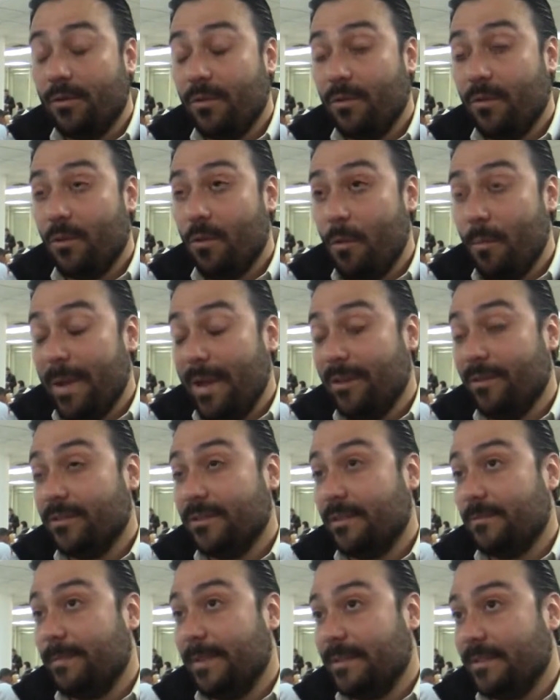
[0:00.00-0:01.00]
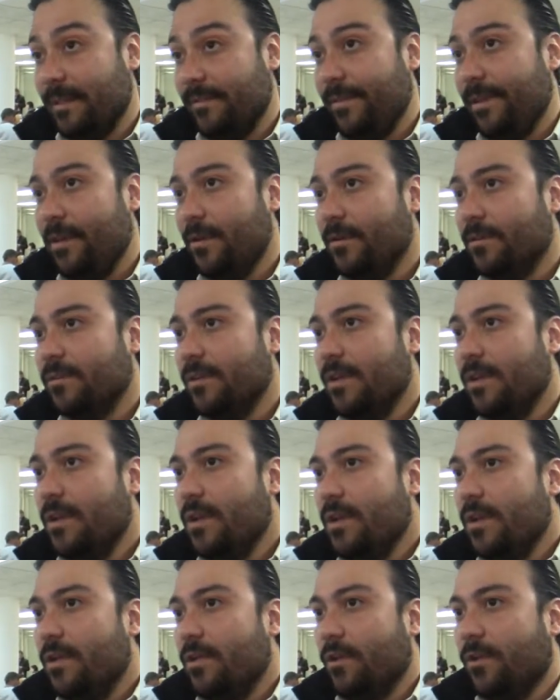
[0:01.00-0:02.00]
con, números específicos,
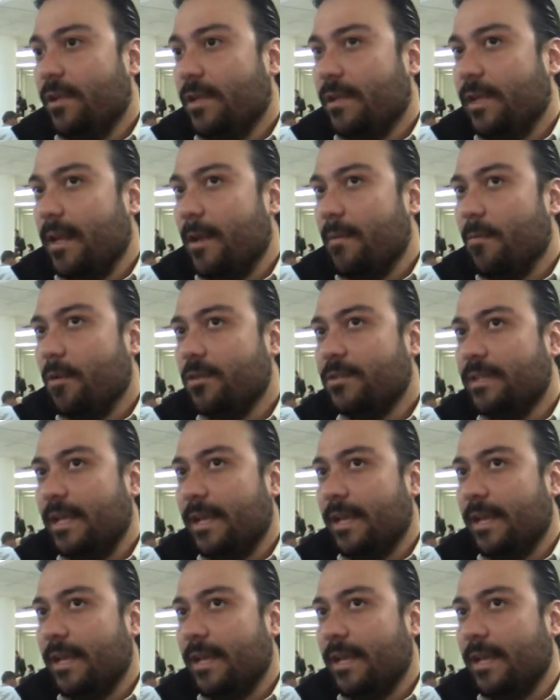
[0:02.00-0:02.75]
donde tenemos